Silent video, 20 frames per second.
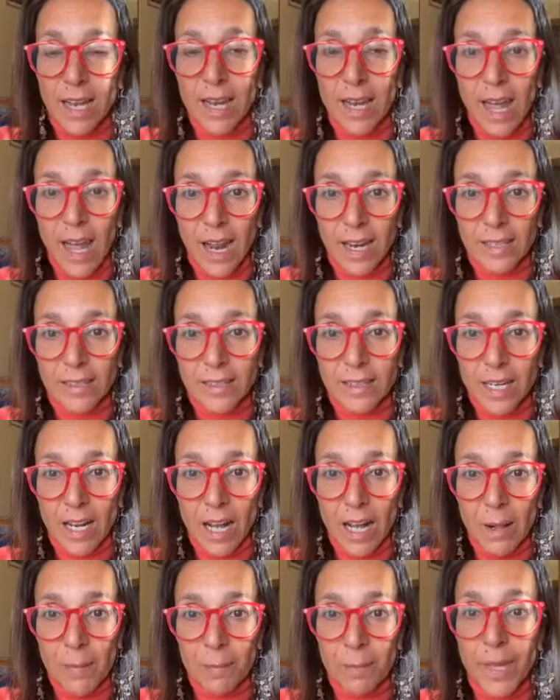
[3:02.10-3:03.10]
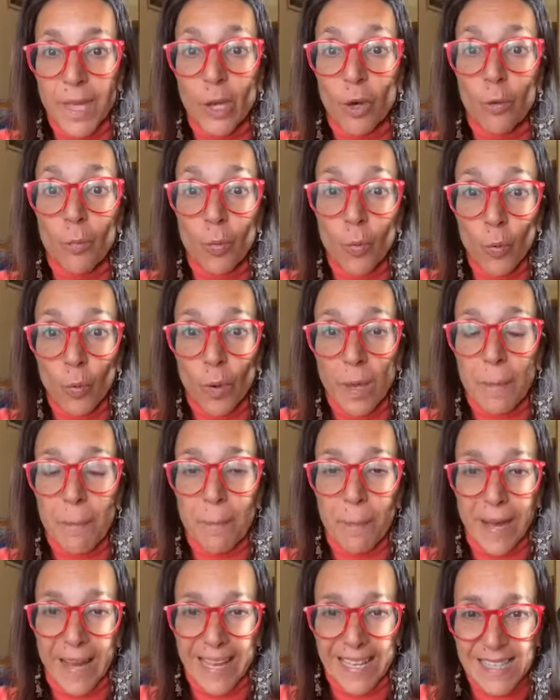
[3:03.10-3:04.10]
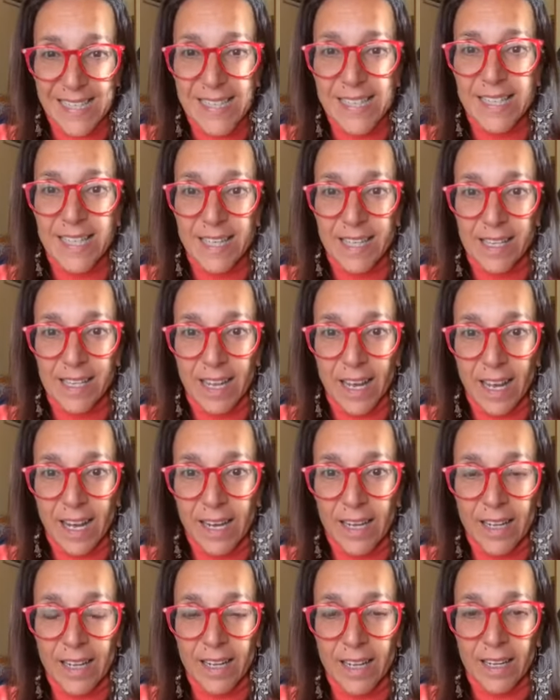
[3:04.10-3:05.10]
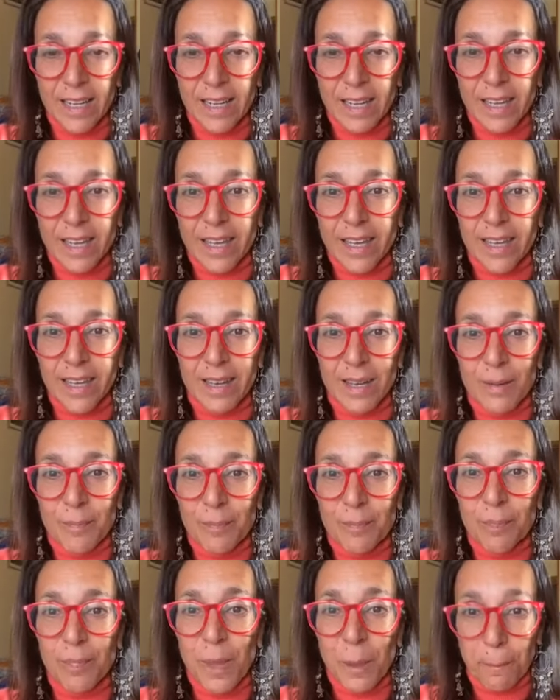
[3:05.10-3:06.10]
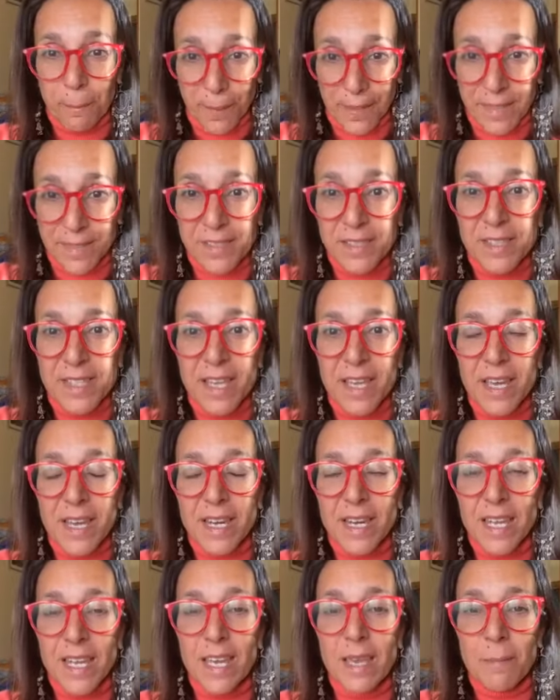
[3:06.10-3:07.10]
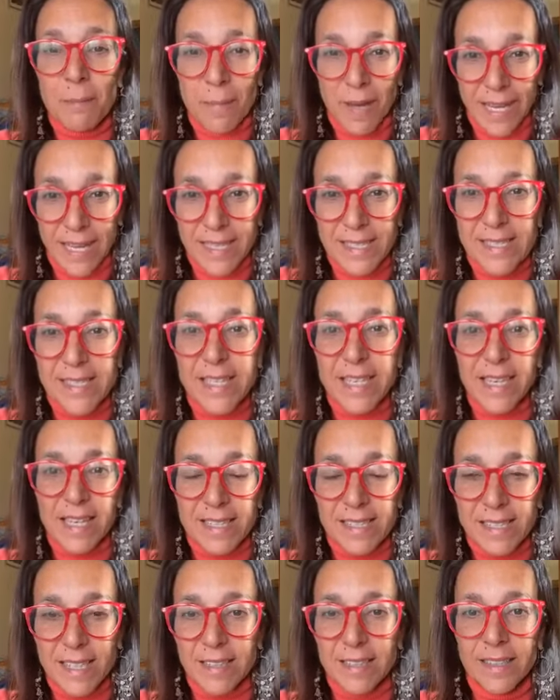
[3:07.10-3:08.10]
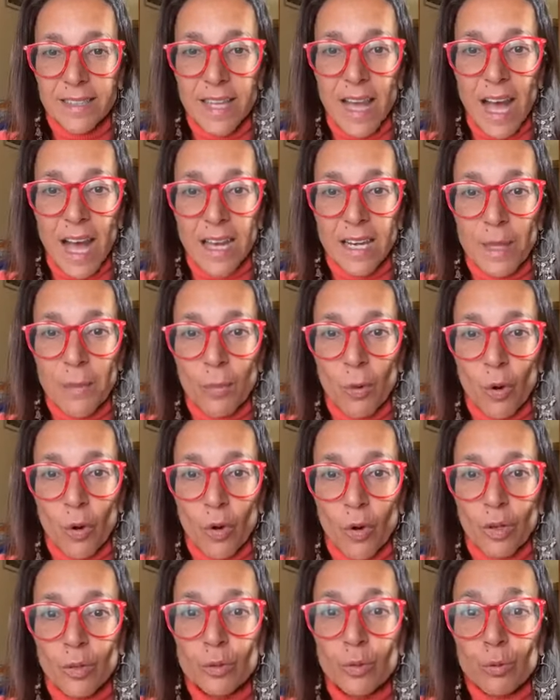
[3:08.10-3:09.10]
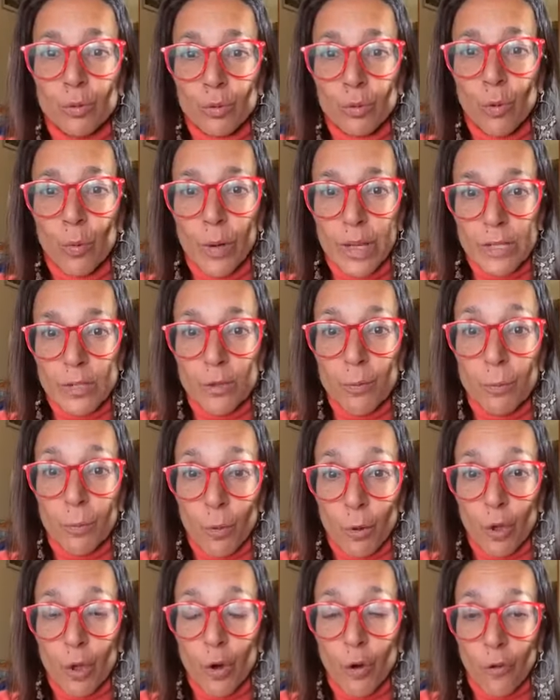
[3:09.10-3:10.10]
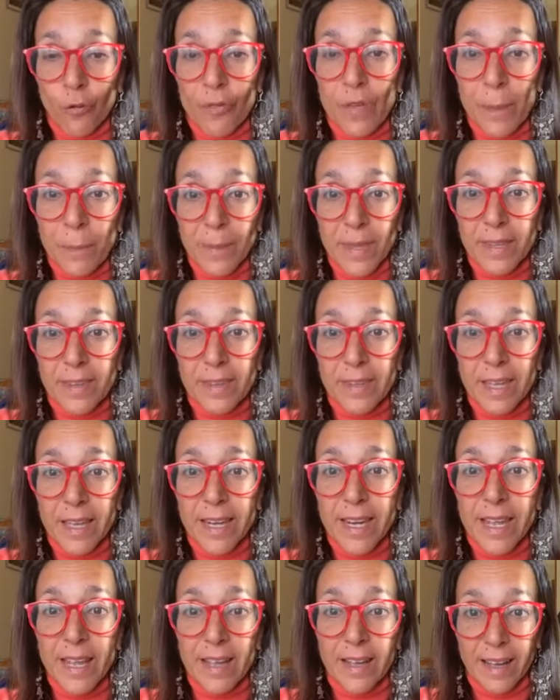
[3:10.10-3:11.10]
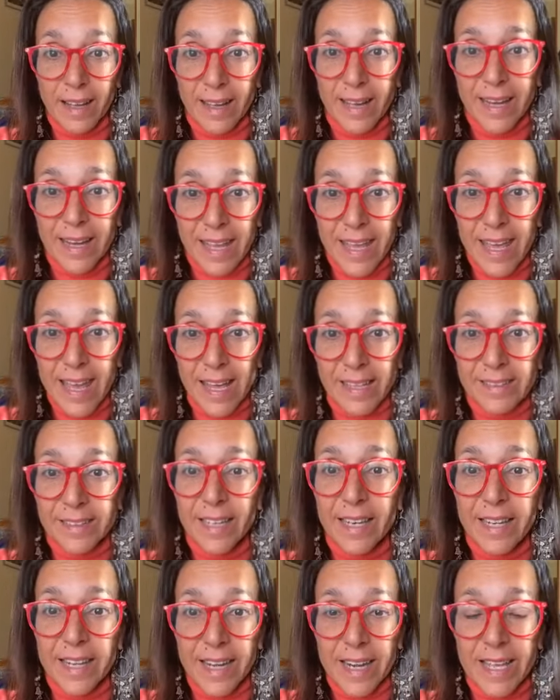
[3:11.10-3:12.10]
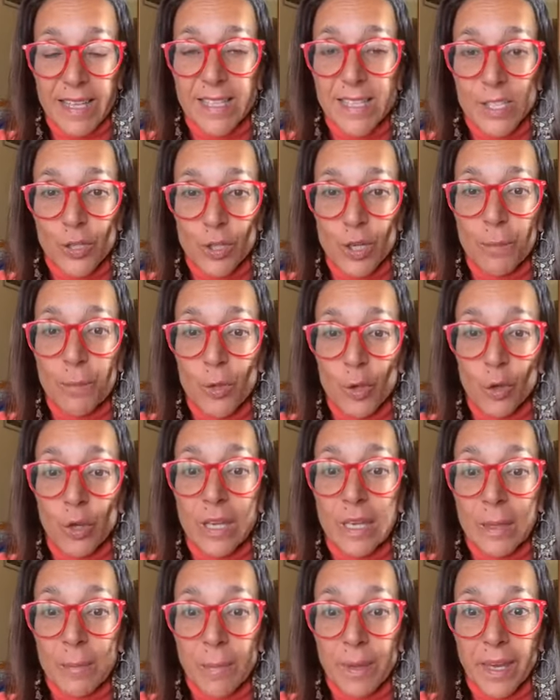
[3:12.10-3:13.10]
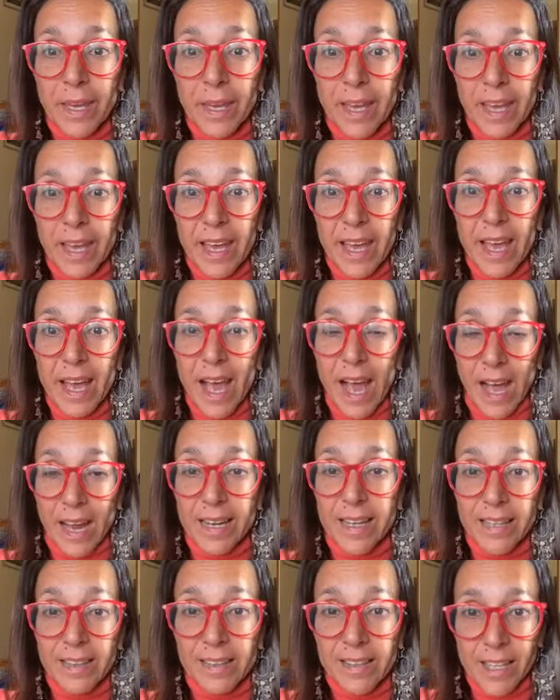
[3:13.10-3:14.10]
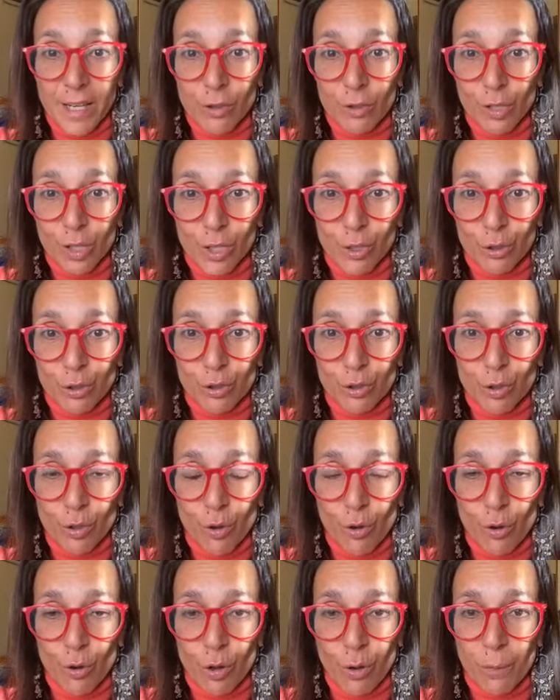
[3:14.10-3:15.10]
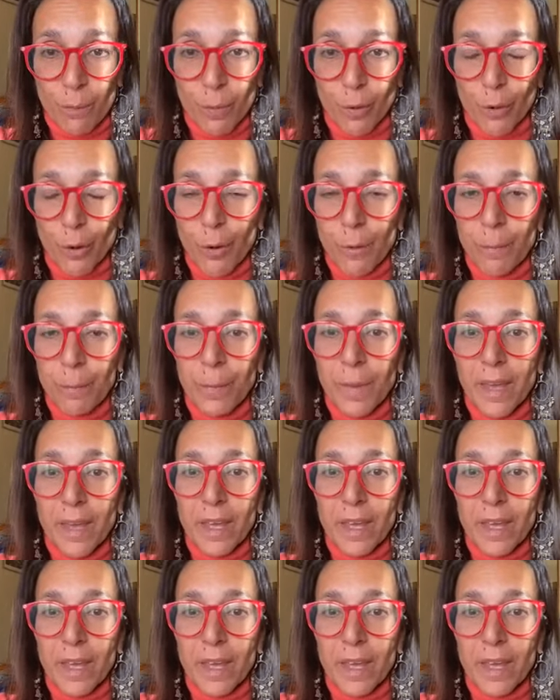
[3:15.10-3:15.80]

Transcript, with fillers: all'altra e comunque immagazzina eh, pensieri, immagazzina stati d'animo, tutto questo poi ovviamente crea delle reazioni biochimiche all'interno del nostro corpo, no?